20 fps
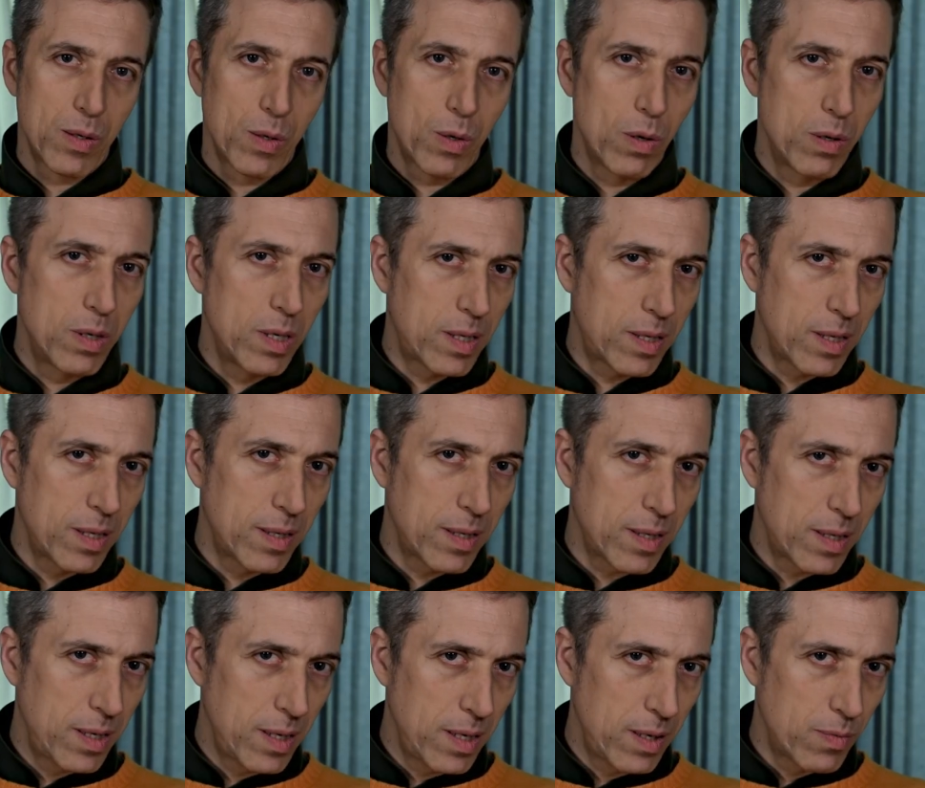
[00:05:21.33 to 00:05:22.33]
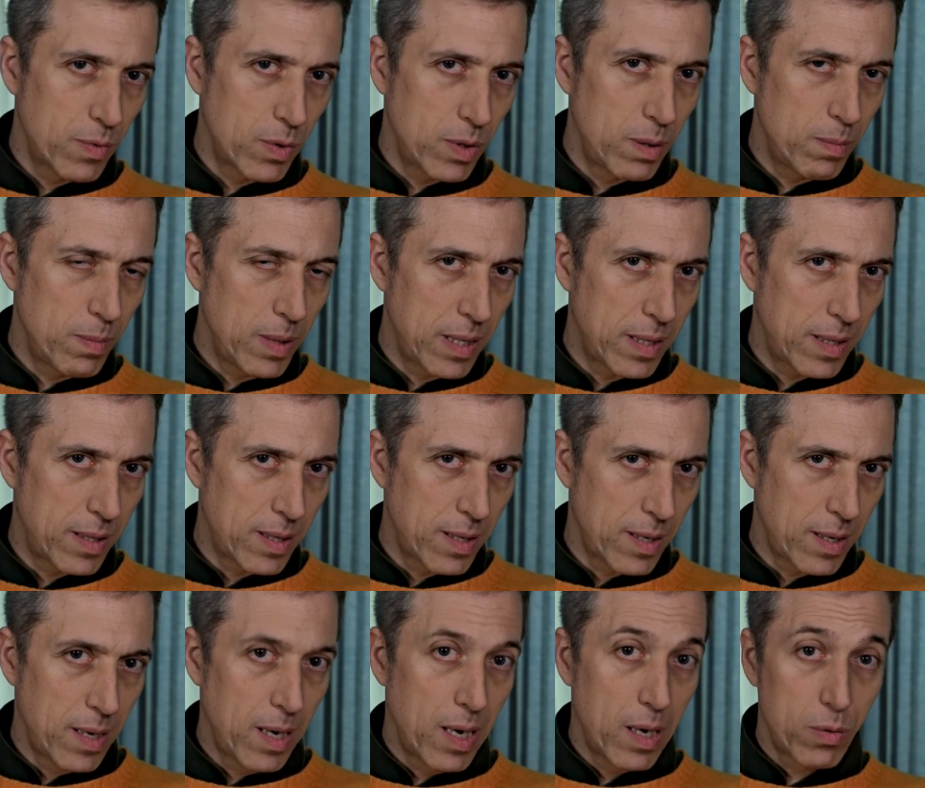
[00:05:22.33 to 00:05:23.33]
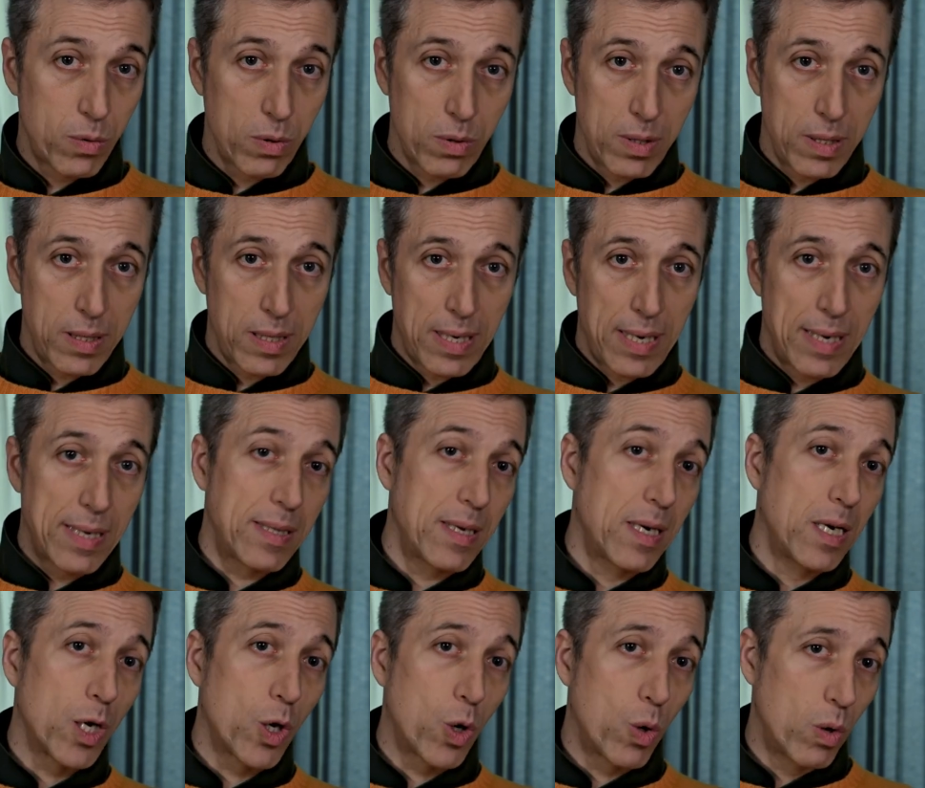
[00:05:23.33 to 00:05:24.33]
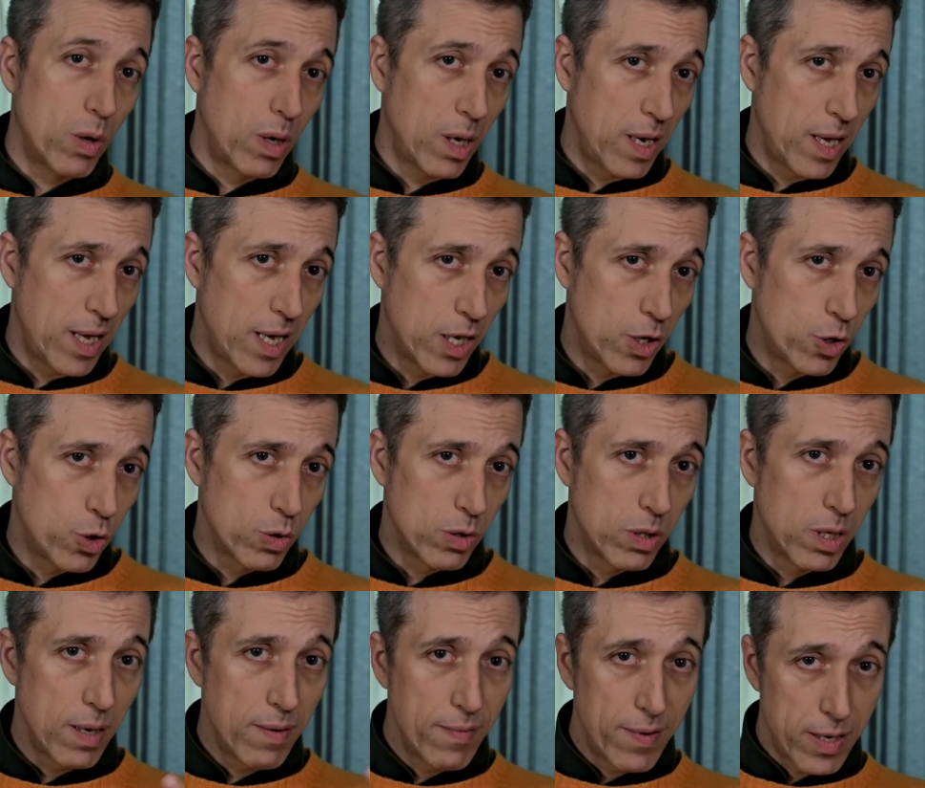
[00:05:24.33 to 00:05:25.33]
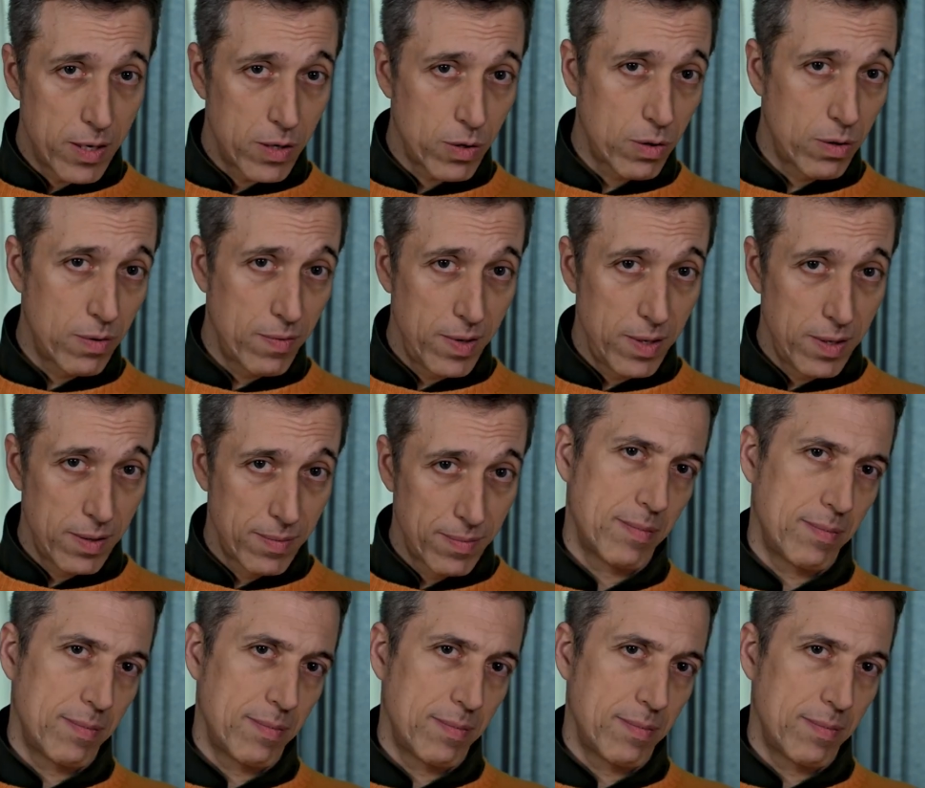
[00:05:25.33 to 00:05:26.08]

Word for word: con il tentativo di mettere l'autorità del collegio dei vescovi